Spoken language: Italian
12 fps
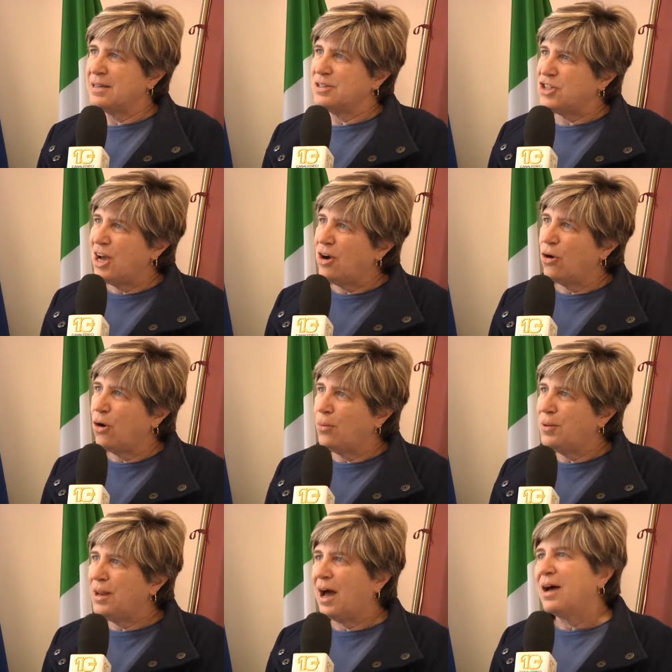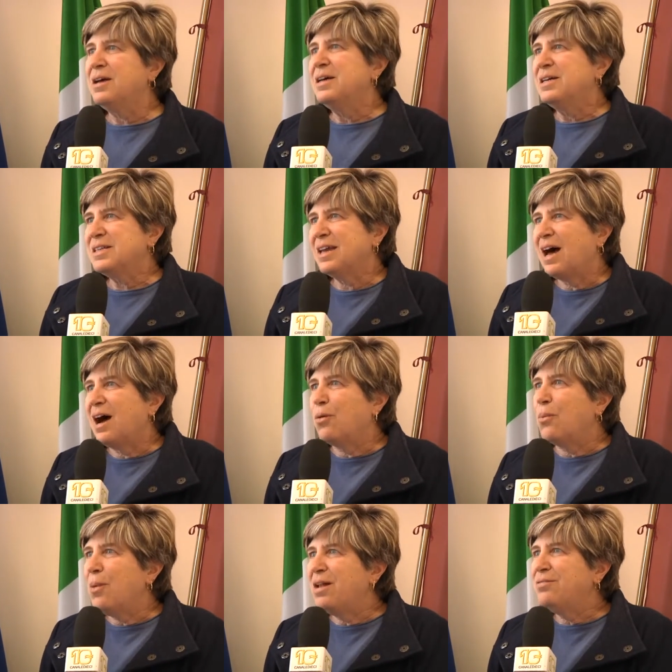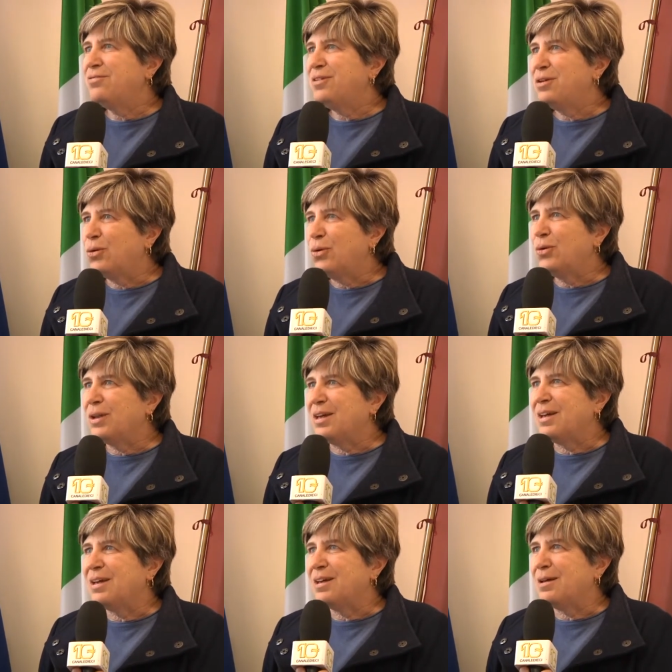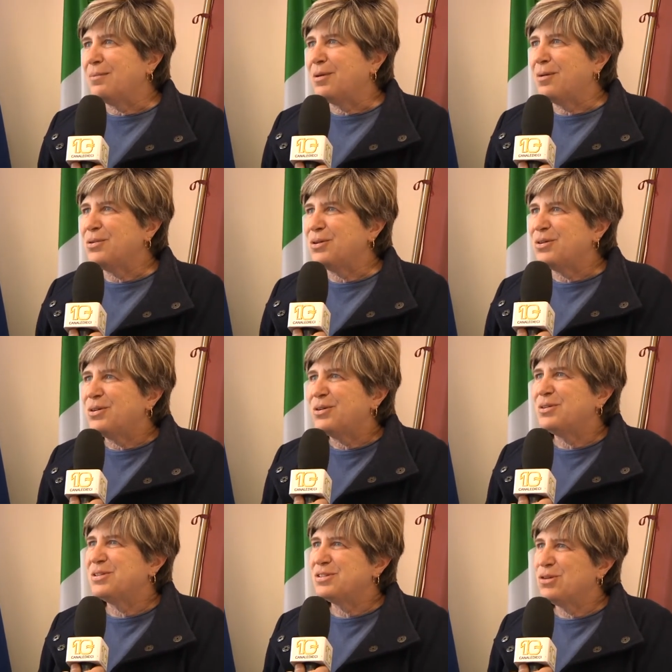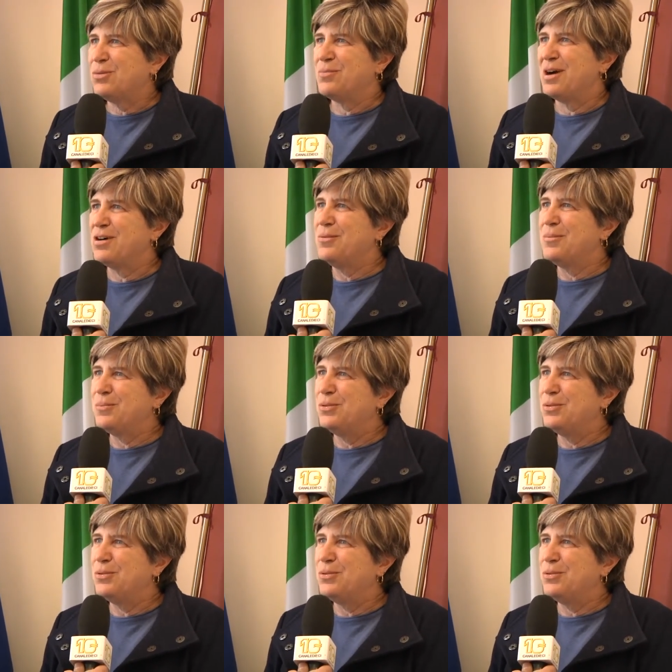che già opera sarà un bel filone proprio insomma come